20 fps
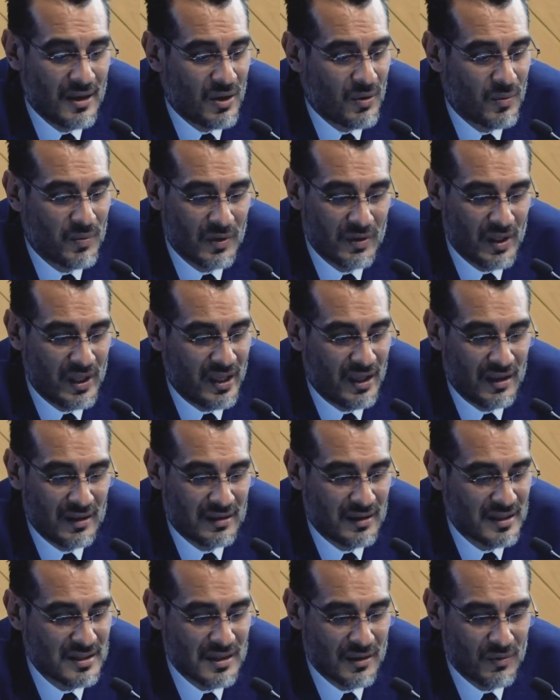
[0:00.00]
Hubo de
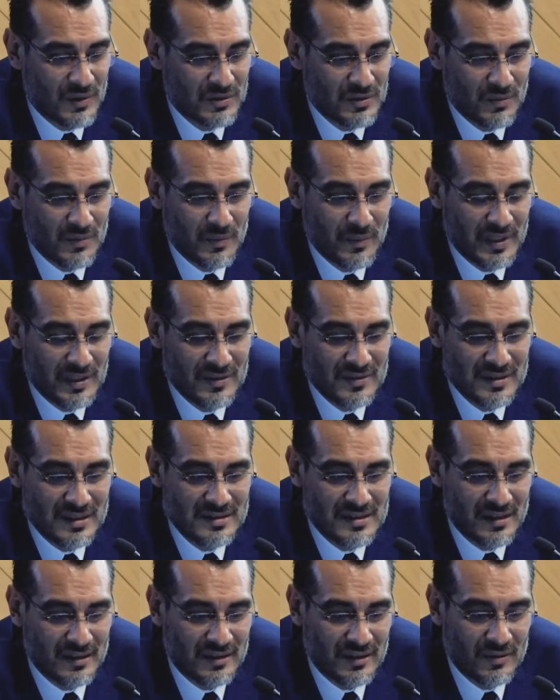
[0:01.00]
tres a cuatro momentos de
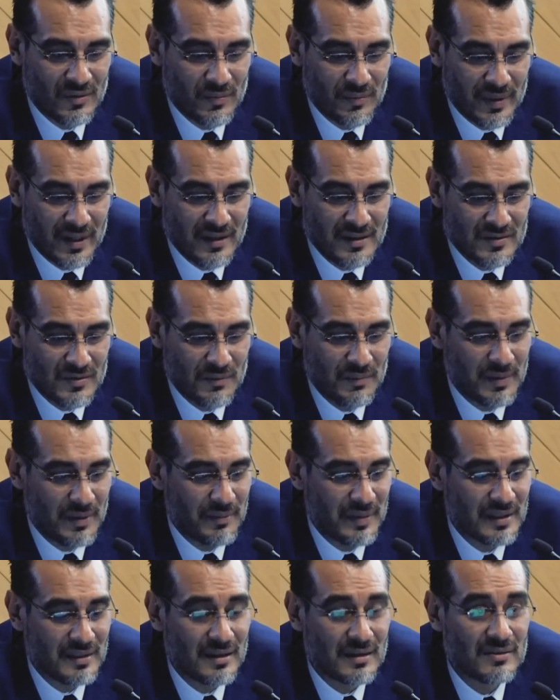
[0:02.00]
incertidumbre en su
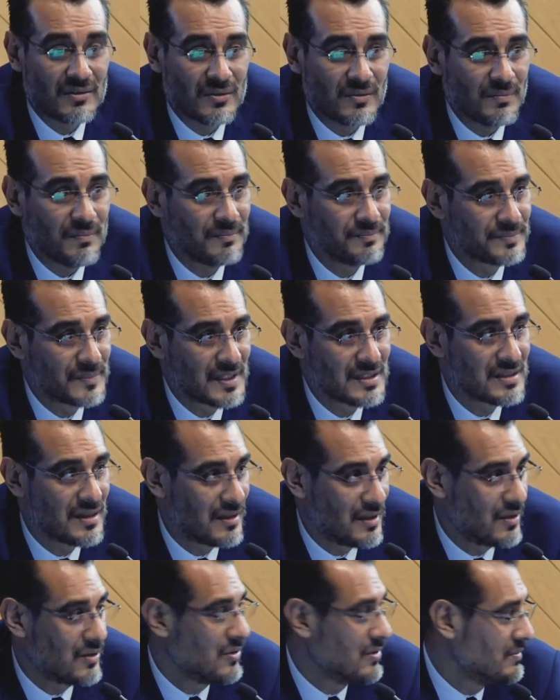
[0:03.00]
implementación,
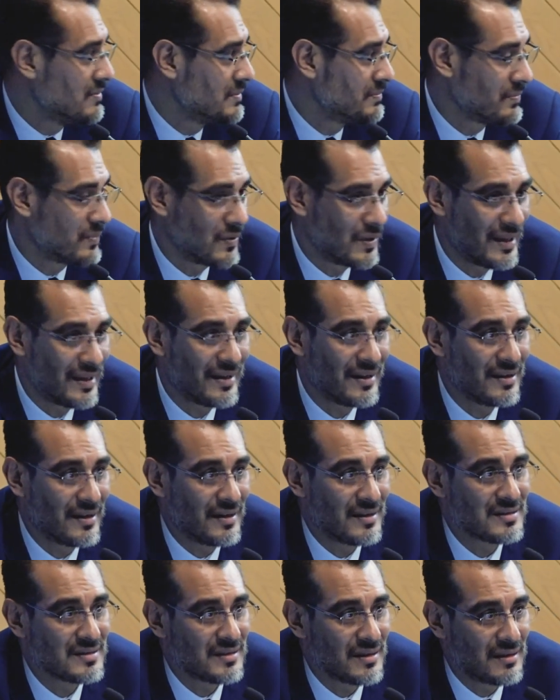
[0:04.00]
se dijo, por la
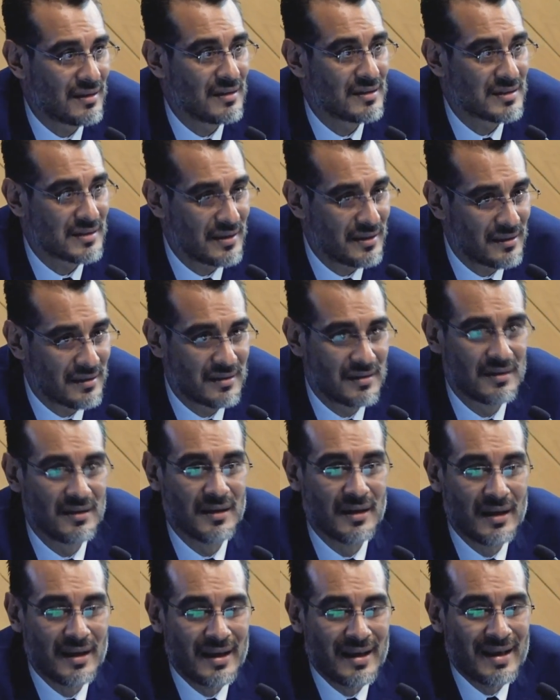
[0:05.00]
injerencia del CENT.
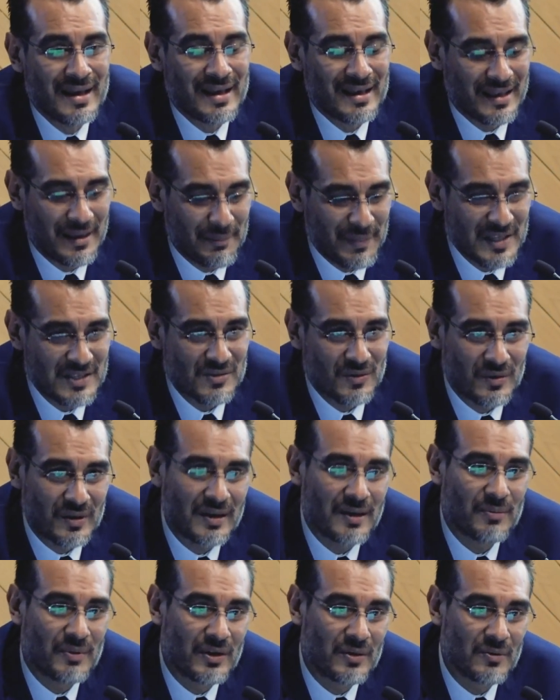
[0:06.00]
¿Qué pasó?
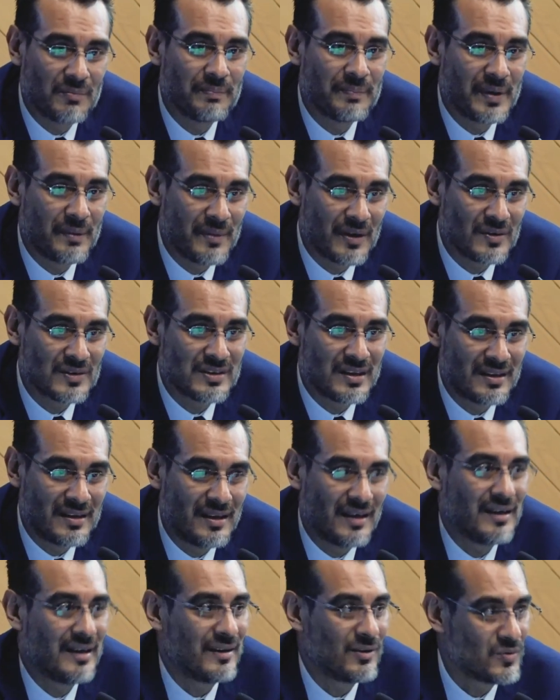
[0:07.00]
Que bueno, primero
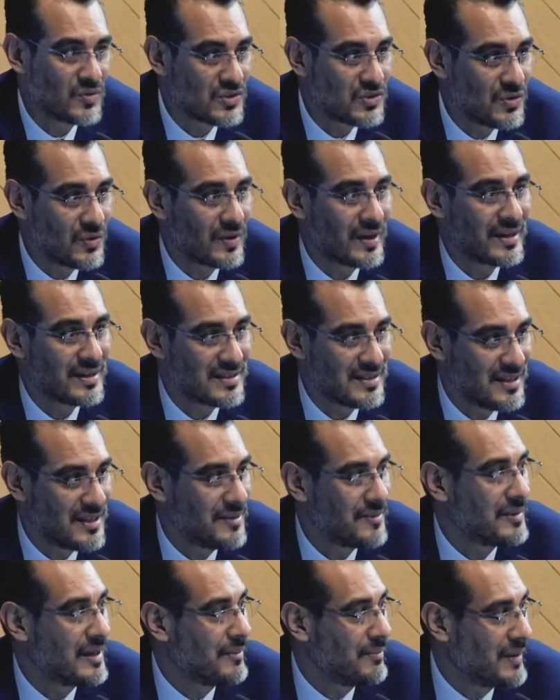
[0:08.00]
se anunció que
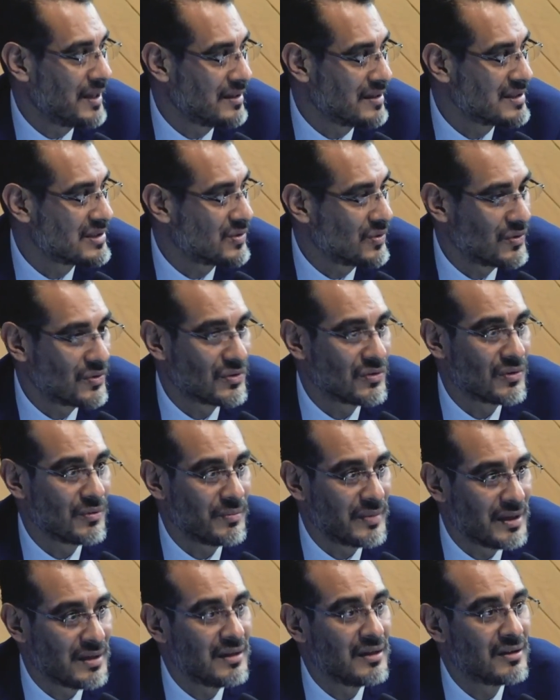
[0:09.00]
sí iba el plan de estudios
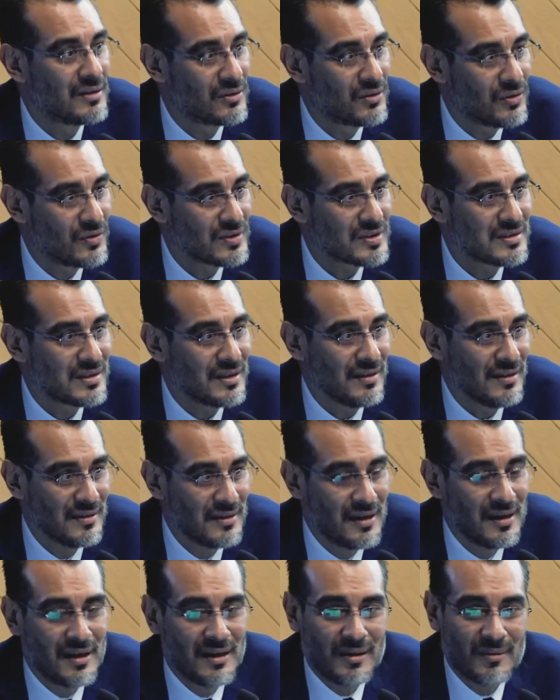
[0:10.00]
2012,
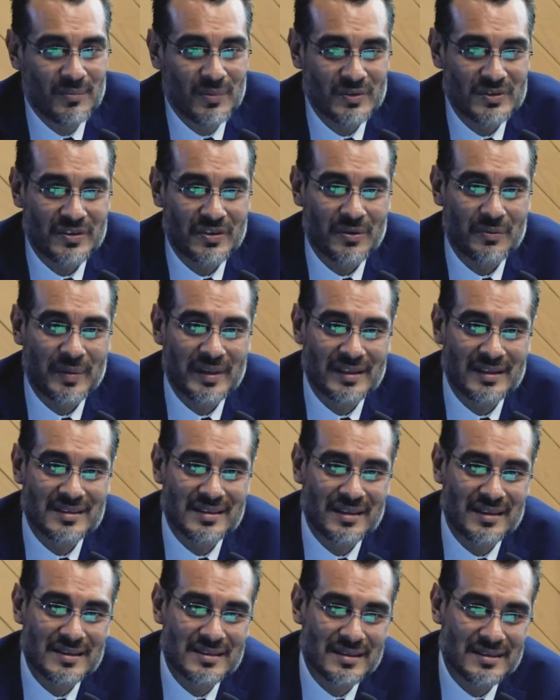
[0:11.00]
posteriormente
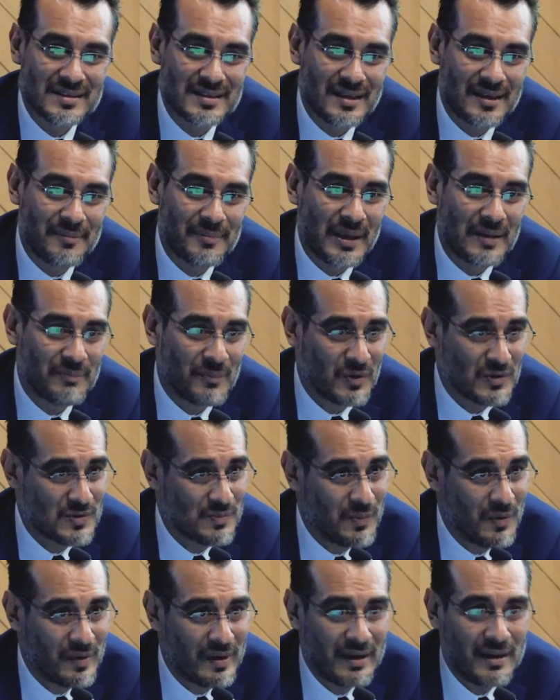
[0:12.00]
se dice se
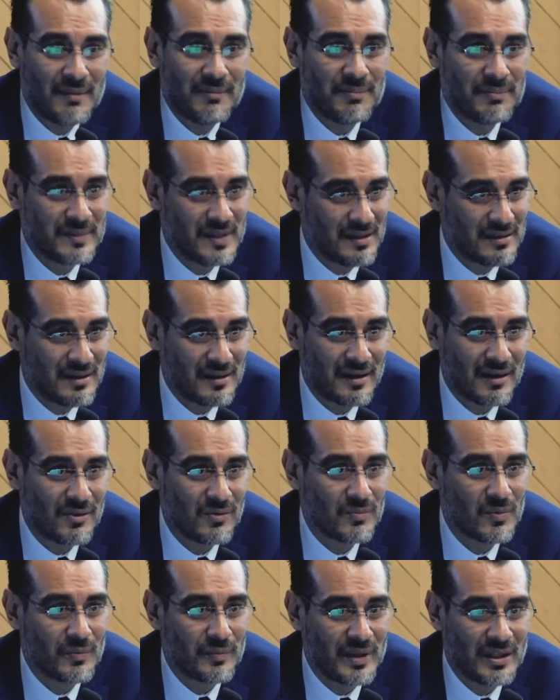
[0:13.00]
pospone, deténgalo
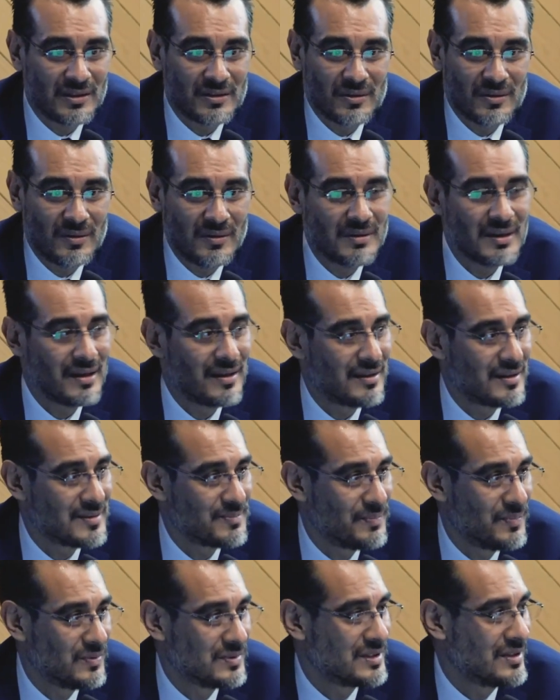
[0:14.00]
un momento, eh,
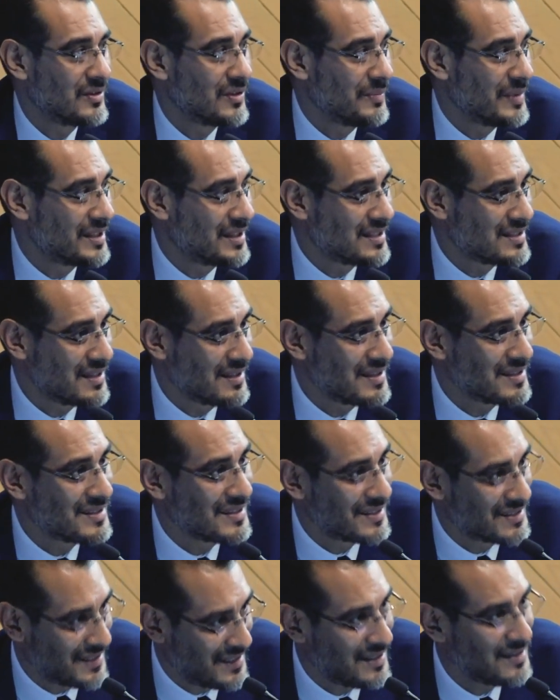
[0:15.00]
posteriormente se
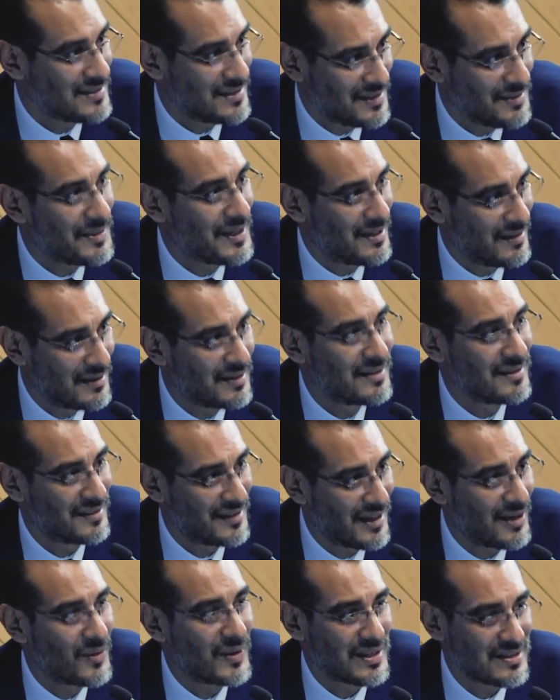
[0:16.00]
dice sí, sí va
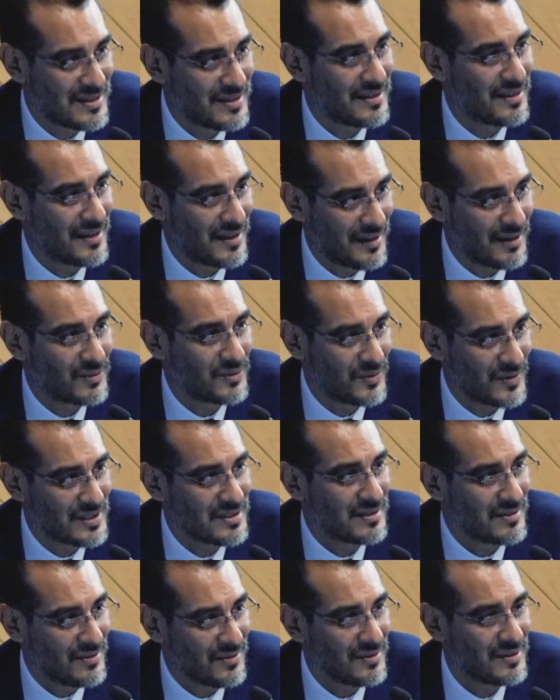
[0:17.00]
y ahora sí ya hay
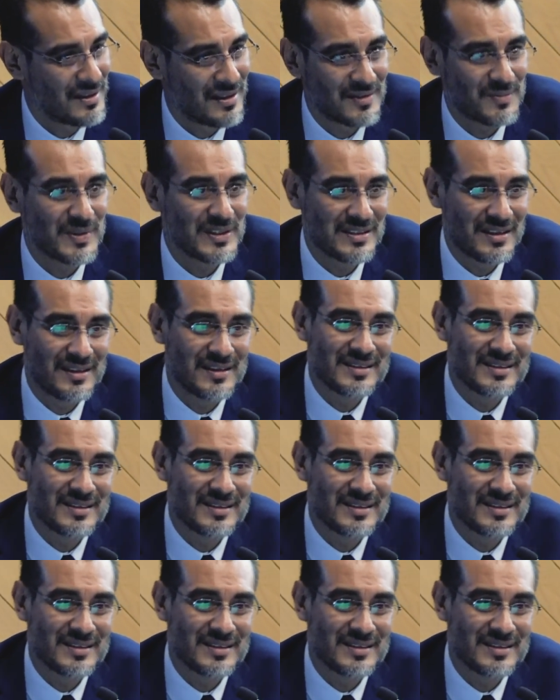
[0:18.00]
autorización y después se